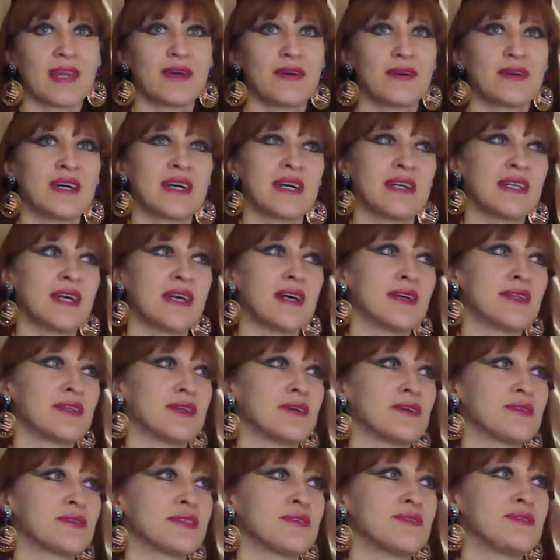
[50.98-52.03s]
Хотя
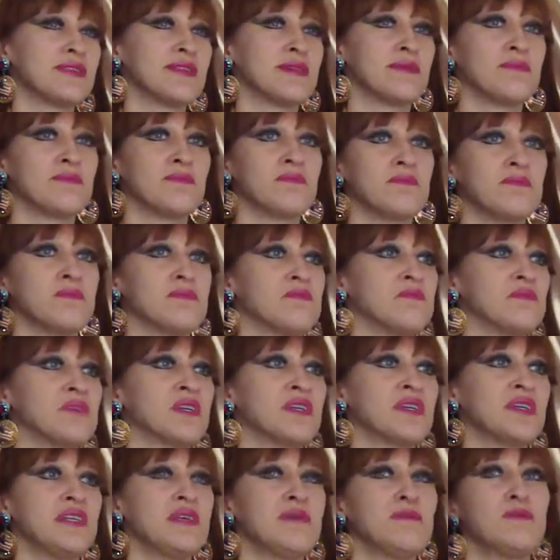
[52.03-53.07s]
это совсем
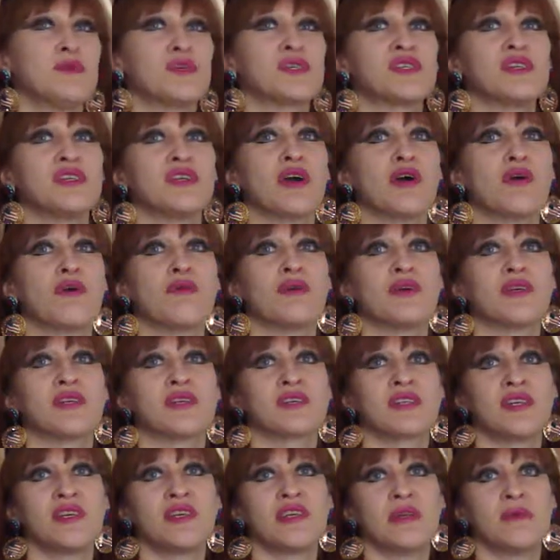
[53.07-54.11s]
к ним больше никакого
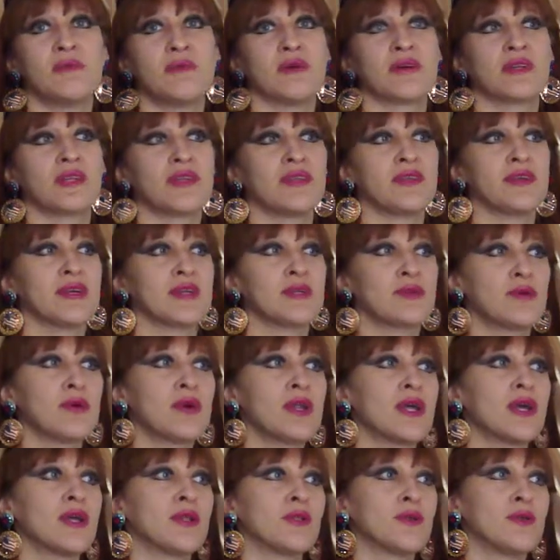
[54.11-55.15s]
отношения не имела эта
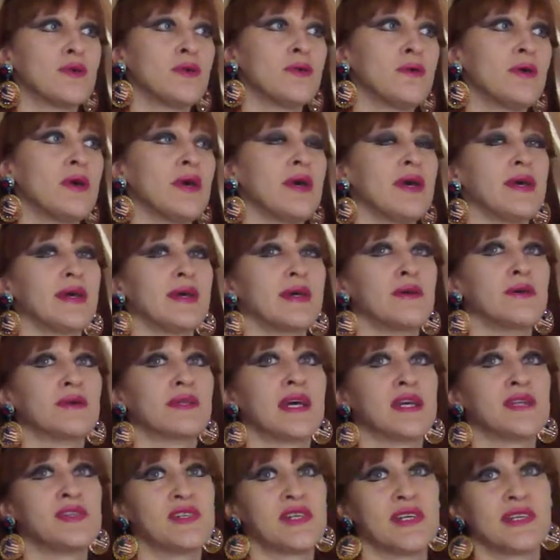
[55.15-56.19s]
территория, но и
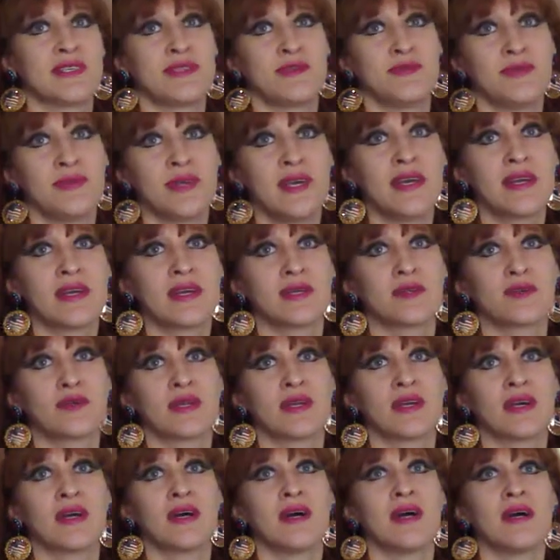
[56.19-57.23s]
та часть людей,
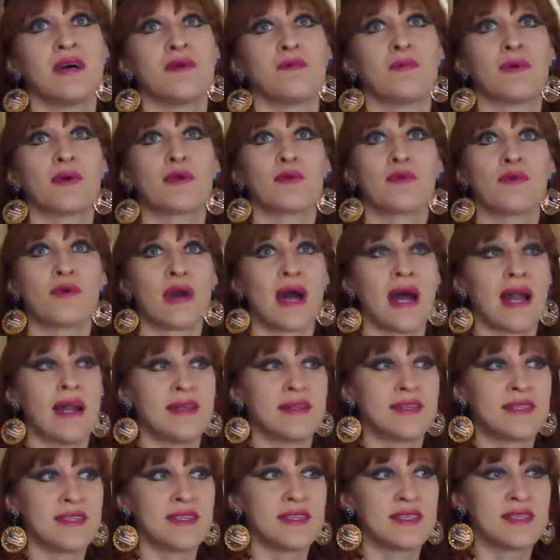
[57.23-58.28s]
которые
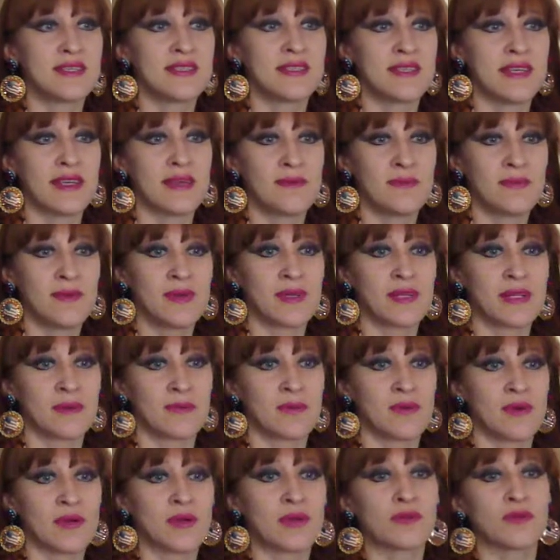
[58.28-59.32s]
поругались с теми, это
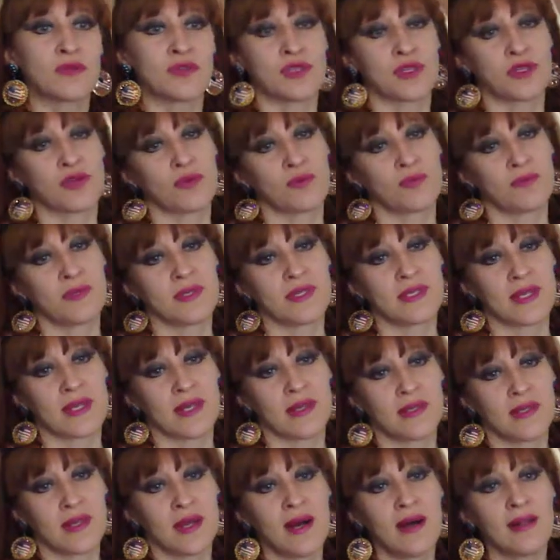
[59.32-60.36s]
был тоже крупный
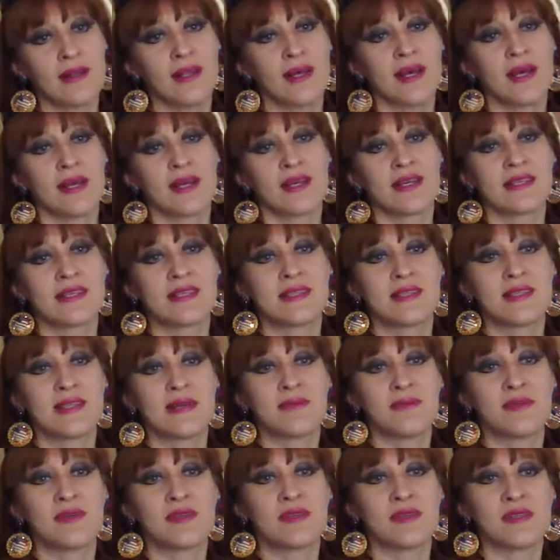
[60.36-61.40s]
скандал, с
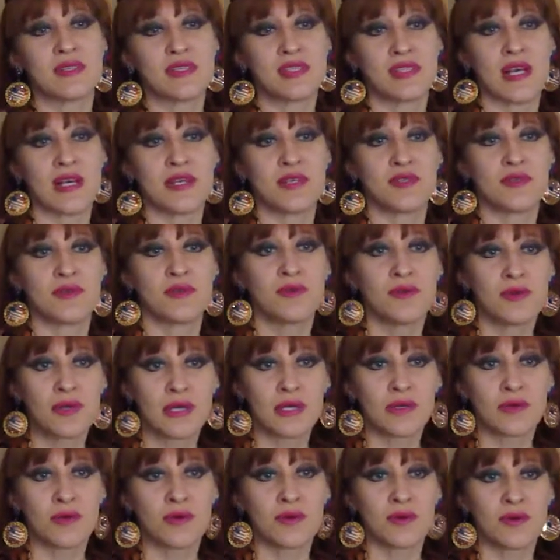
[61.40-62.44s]
теми частью,
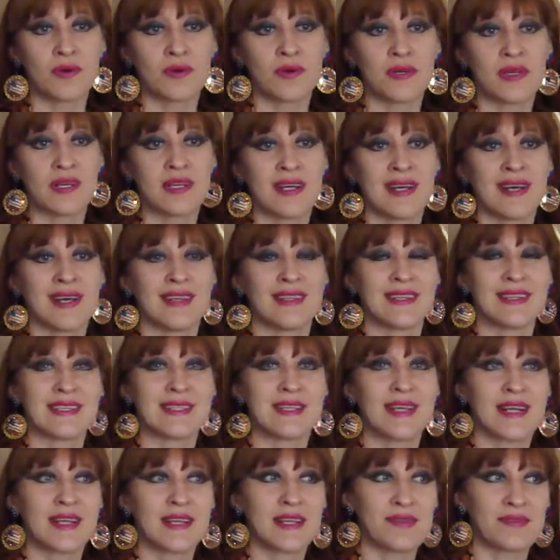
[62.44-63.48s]
кто на
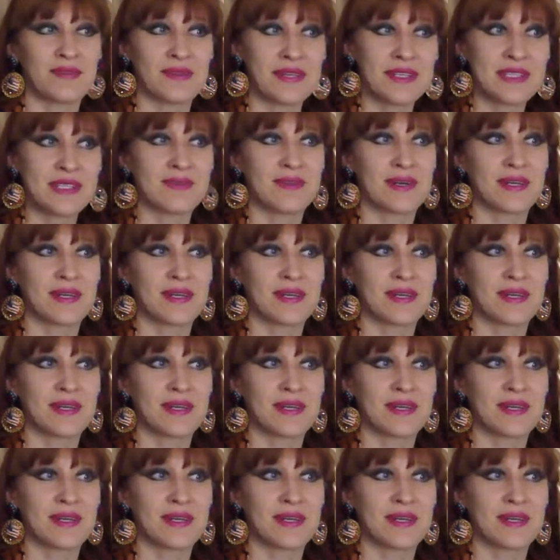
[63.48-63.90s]
стороне фрицев